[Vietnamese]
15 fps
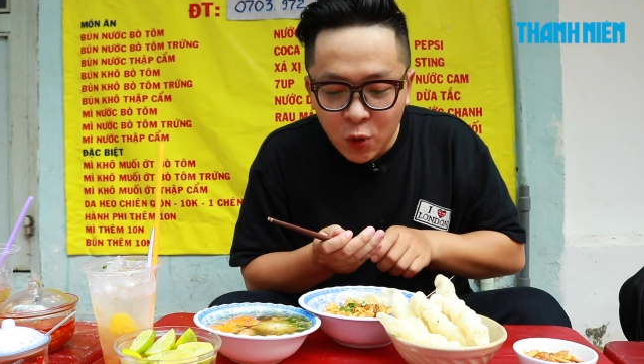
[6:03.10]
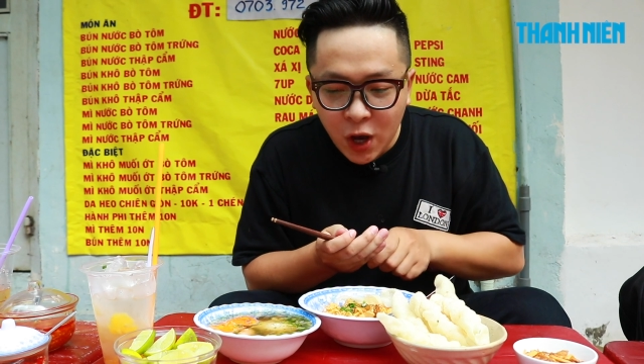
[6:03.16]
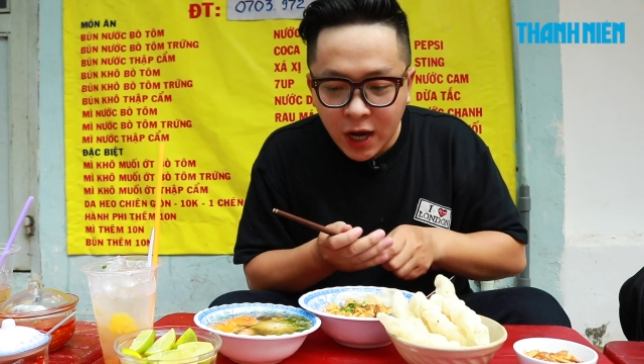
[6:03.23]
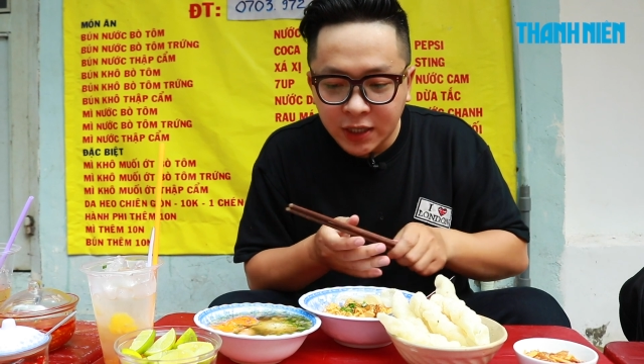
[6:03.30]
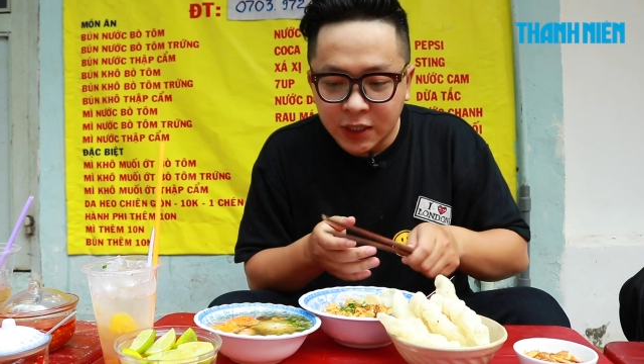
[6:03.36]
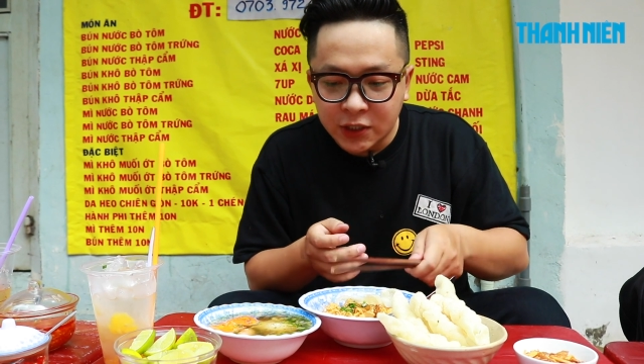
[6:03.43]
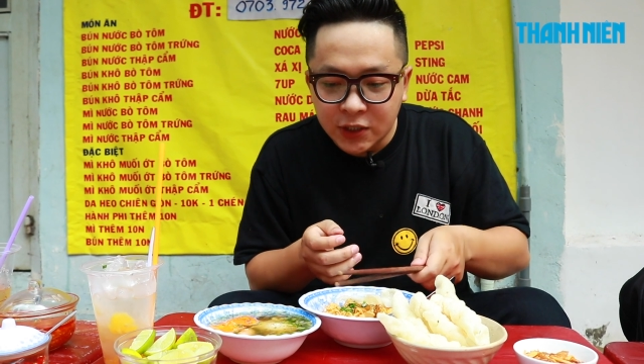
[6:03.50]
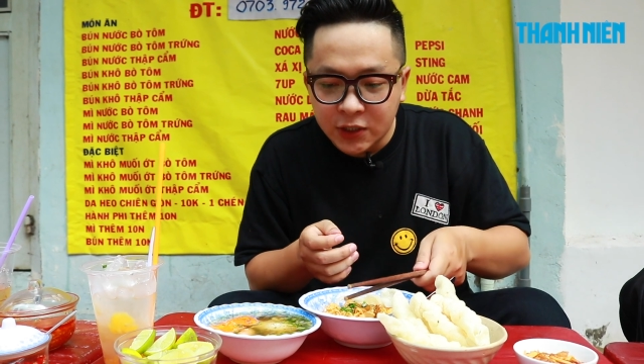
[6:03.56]
muối ớt
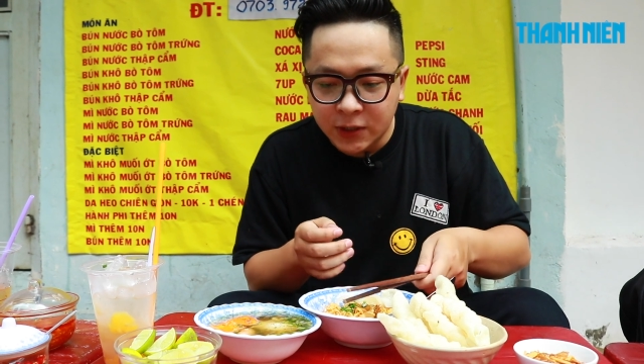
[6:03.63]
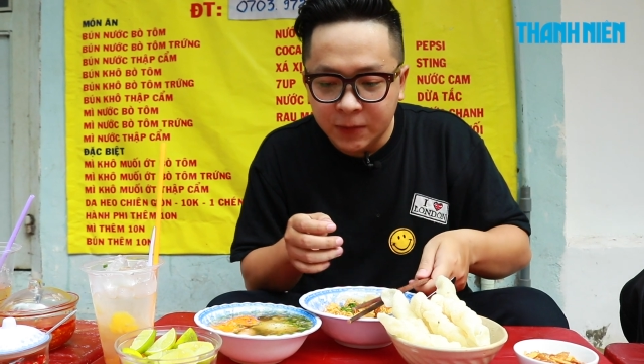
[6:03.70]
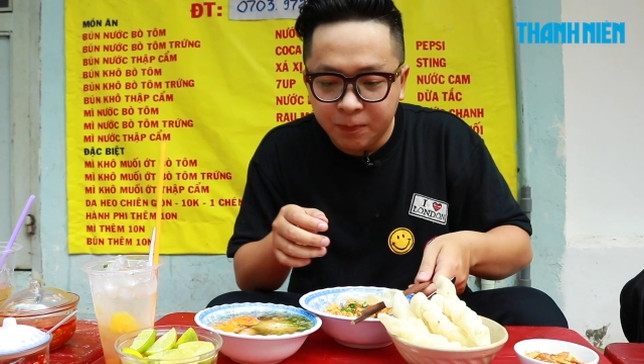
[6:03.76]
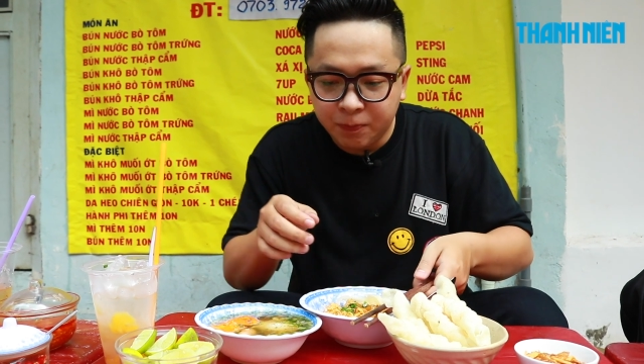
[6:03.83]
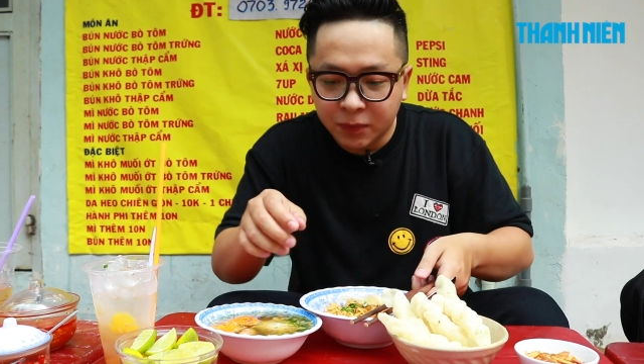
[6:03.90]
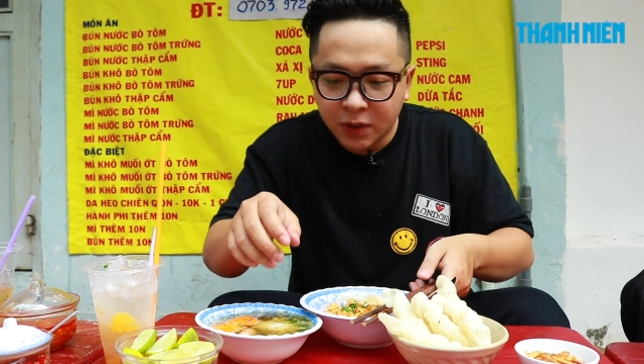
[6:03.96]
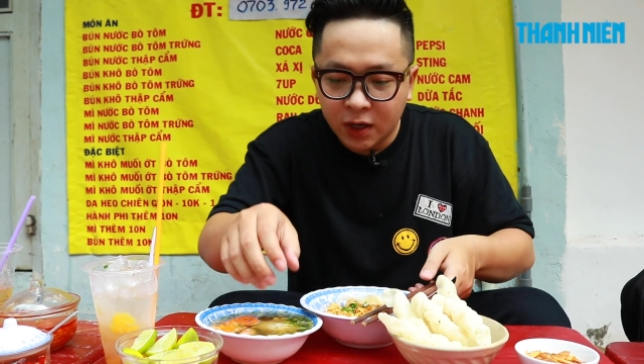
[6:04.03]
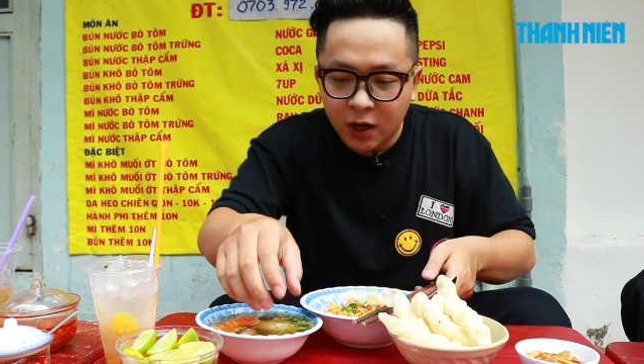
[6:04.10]
này trước,
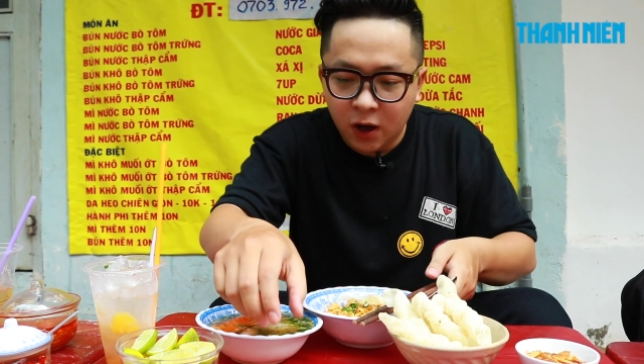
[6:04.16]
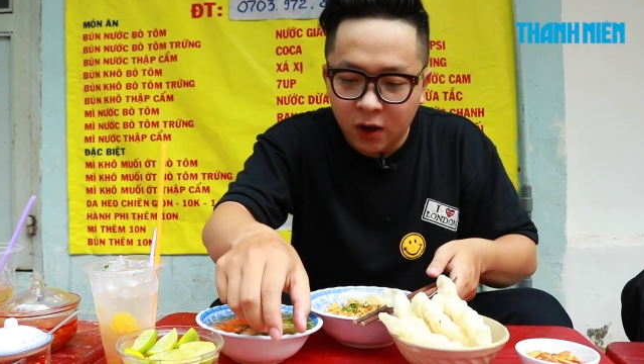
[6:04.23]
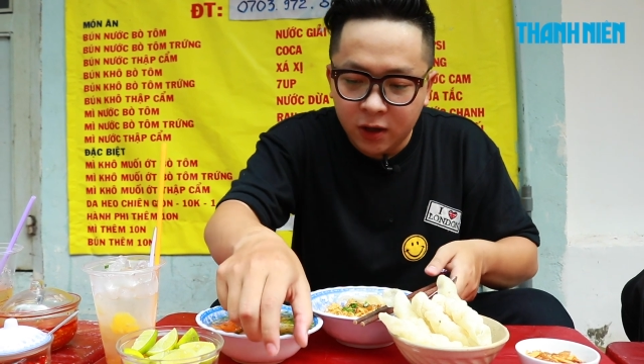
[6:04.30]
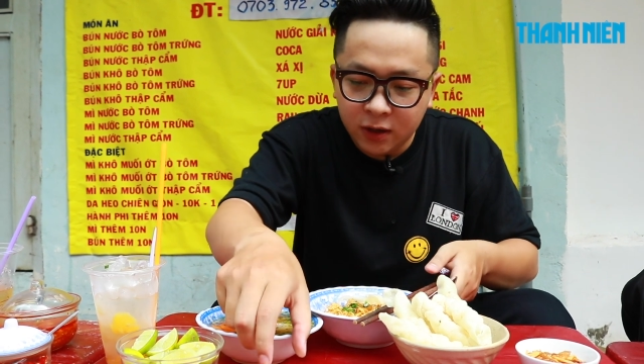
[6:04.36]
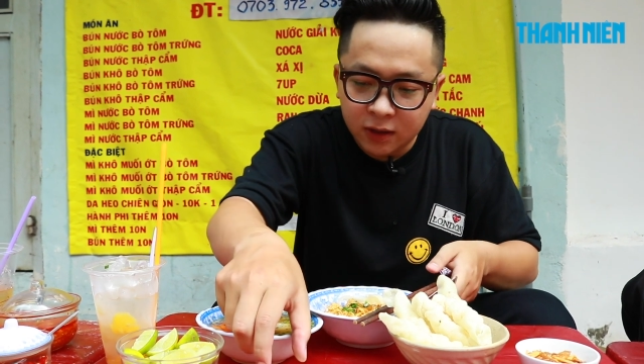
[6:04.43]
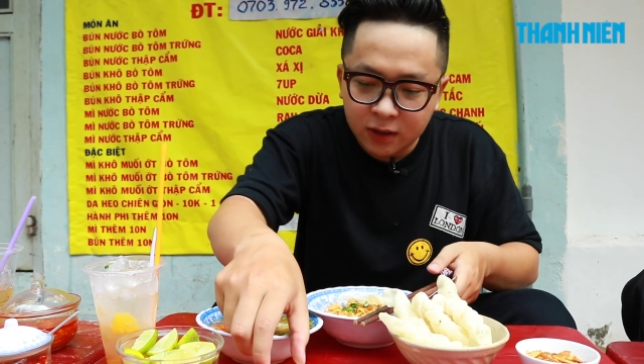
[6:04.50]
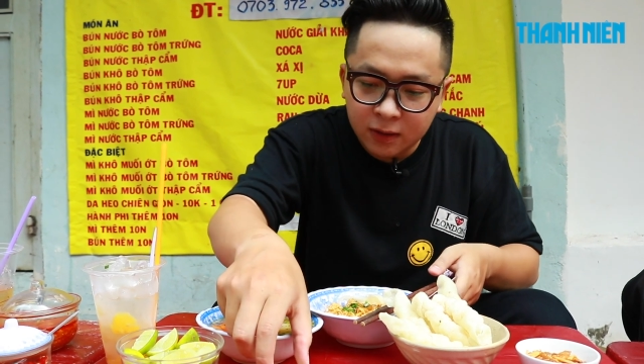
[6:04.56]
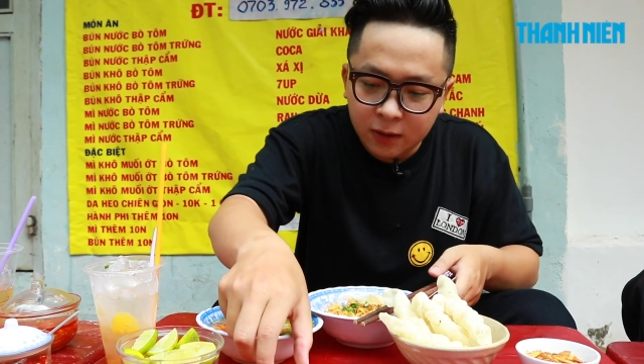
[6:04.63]
rồi